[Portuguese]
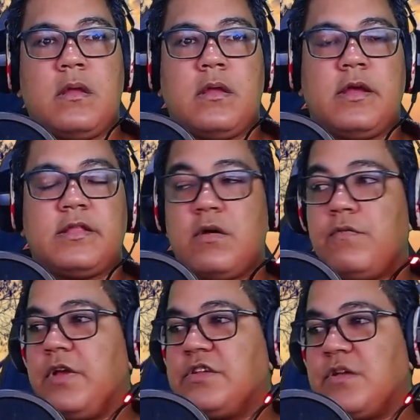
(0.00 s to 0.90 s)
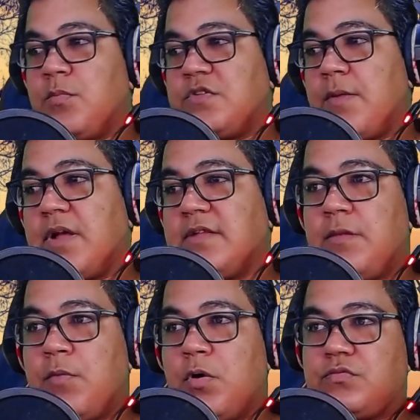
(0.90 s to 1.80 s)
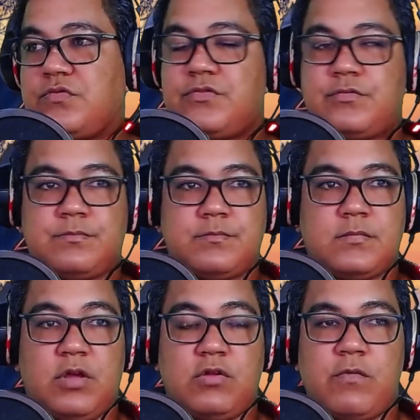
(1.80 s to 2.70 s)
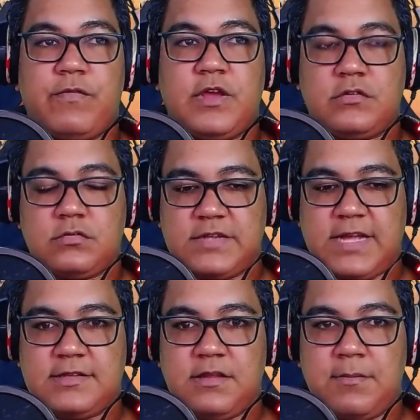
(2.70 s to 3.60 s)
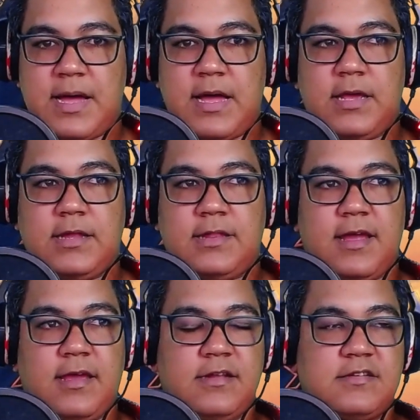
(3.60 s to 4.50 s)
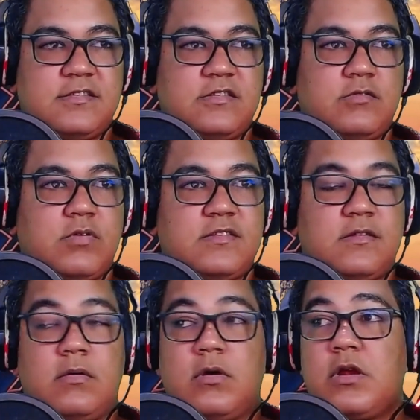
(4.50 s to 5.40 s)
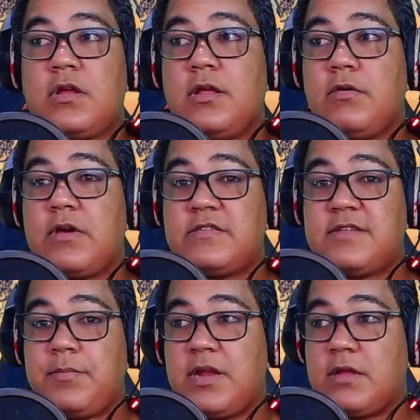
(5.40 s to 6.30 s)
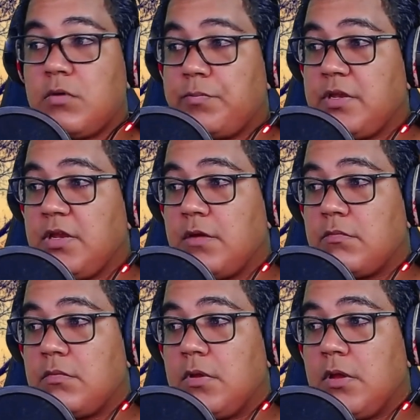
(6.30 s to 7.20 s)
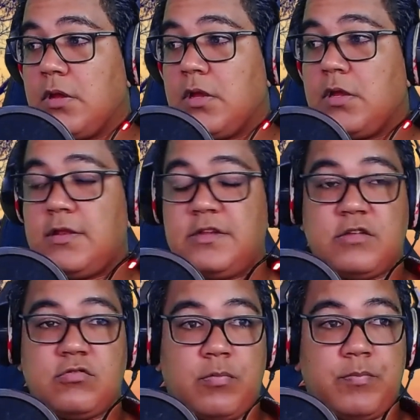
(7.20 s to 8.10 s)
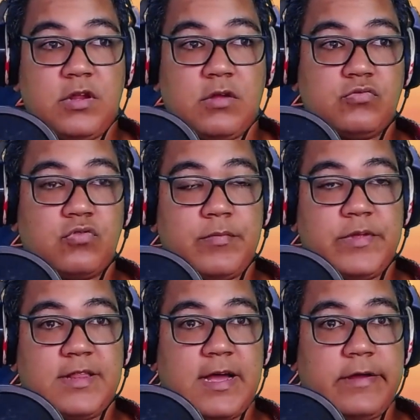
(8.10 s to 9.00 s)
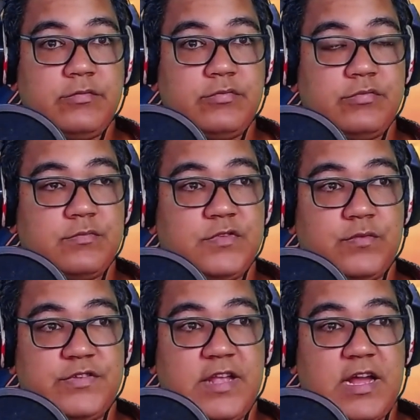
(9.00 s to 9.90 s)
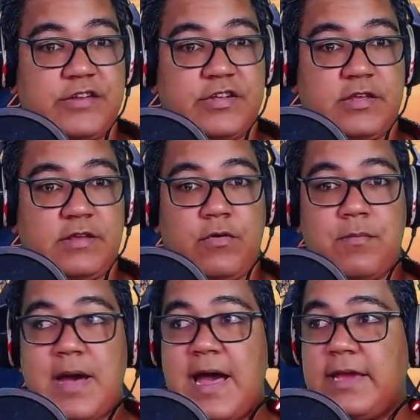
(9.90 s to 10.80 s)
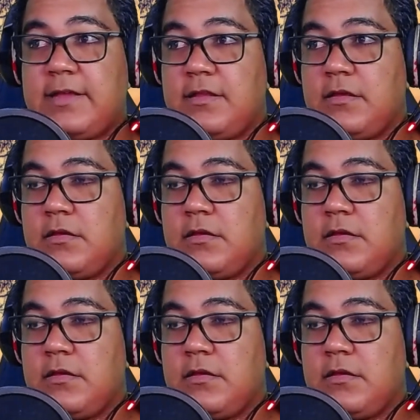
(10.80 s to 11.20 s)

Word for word: Então veja, meus amados irmãos, eu não vejo nada de marketing aí nessa situação. Agora eu quero saber a tua opinião. Deixa a tua opinião nos comentários, se você acha que foi marketing,